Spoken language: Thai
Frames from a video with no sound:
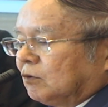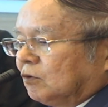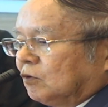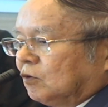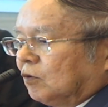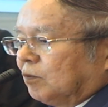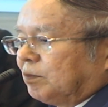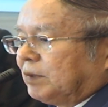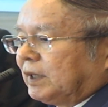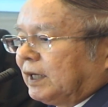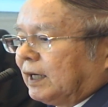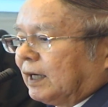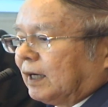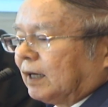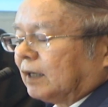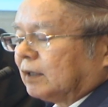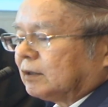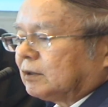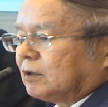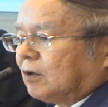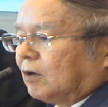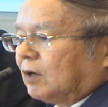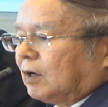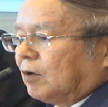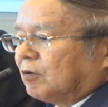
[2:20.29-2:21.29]
ค่ะวันนี้นะ
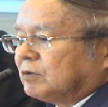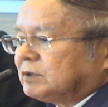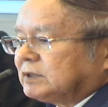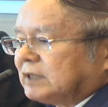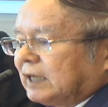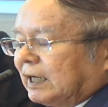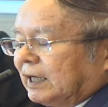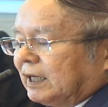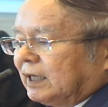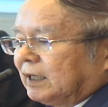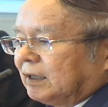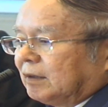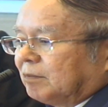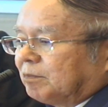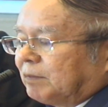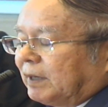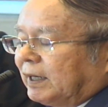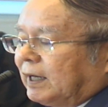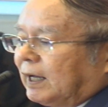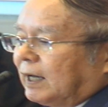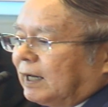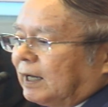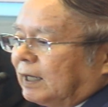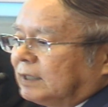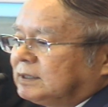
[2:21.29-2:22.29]
คะก็มีเสียง
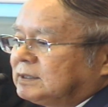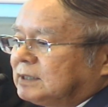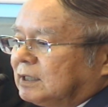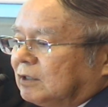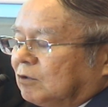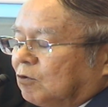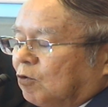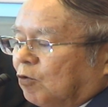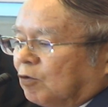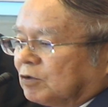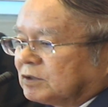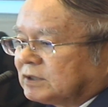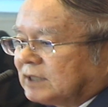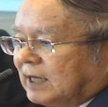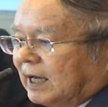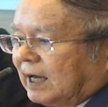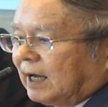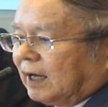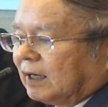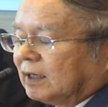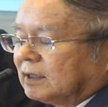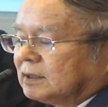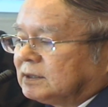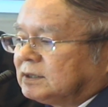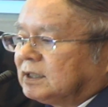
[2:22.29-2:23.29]
สัมภาษณ์ค่ะของ
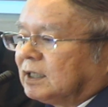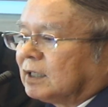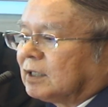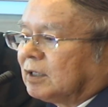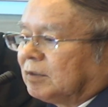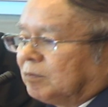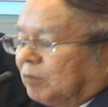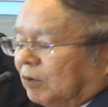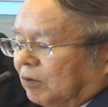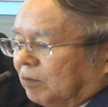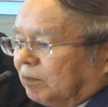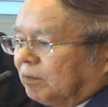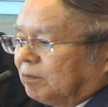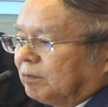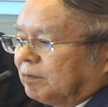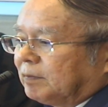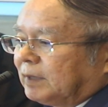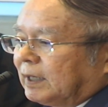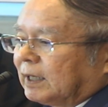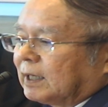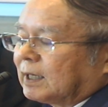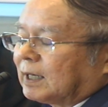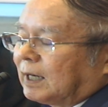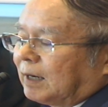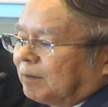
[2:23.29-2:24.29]
ท่านรองศาสตรา
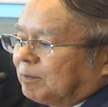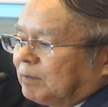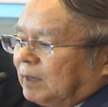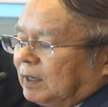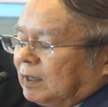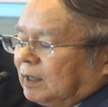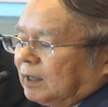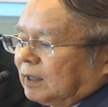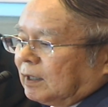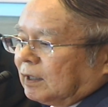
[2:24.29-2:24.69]
จารย์ดร.